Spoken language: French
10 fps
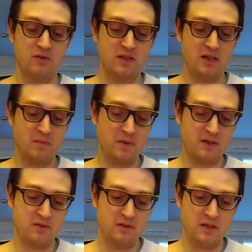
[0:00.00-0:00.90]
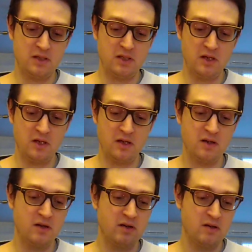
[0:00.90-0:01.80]
je tire un personnage.
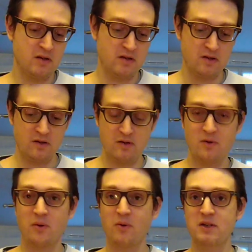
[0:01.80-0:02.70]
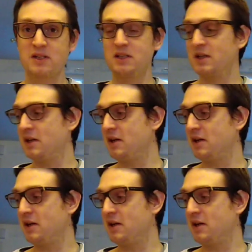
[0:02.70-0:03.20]
Ok.